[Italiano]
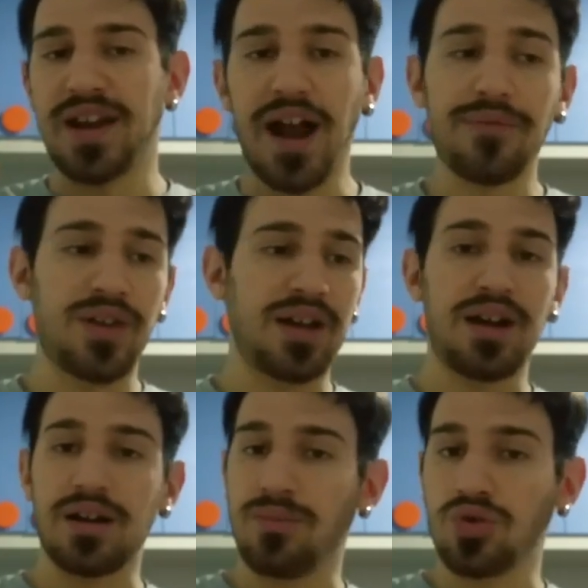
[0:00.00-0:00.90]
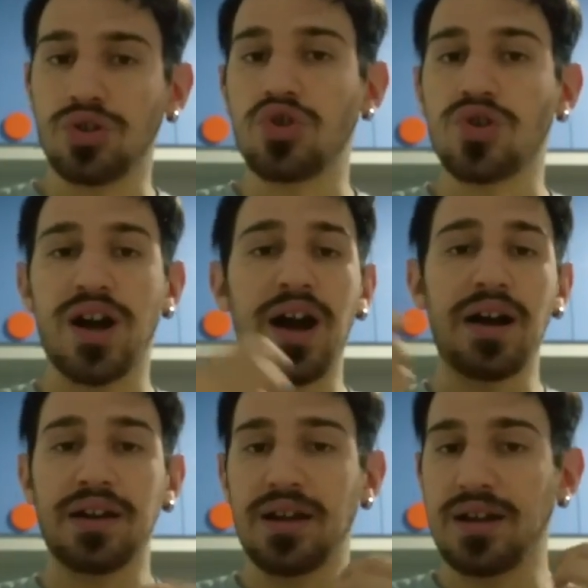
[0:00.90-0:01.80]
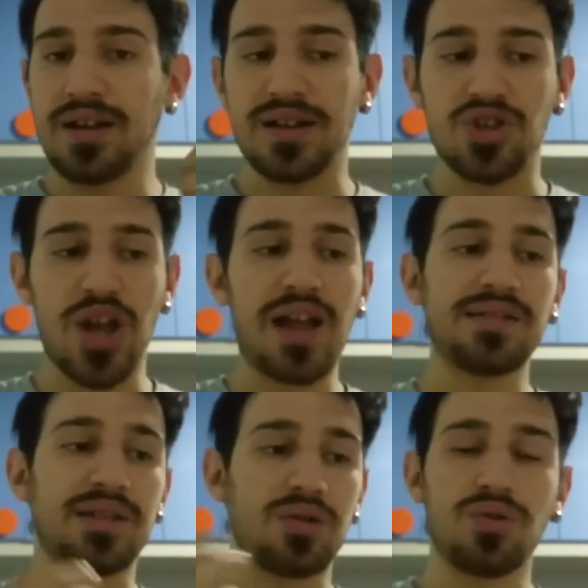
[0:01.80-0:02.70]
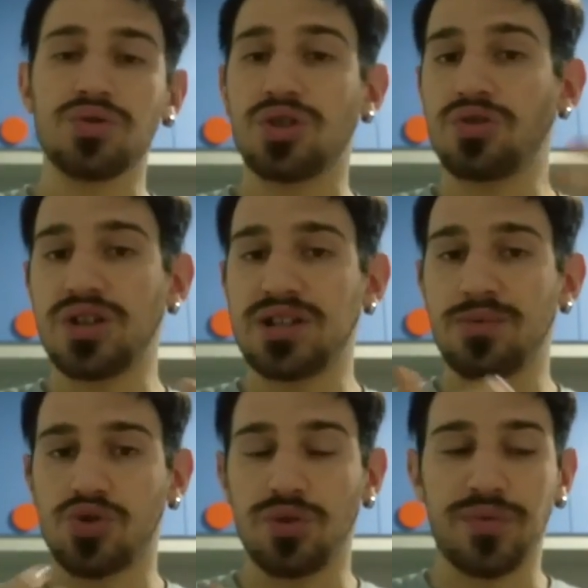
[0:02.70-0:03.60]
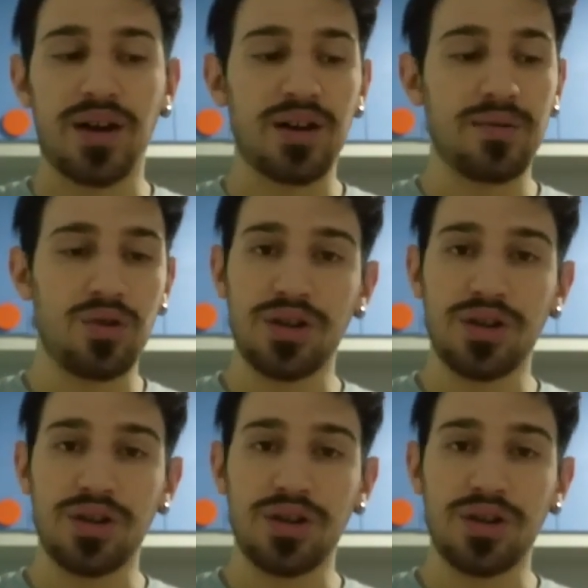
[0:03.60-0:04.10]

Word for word: grafica, modo di giocare, scelte, cose, cose che si possono fare,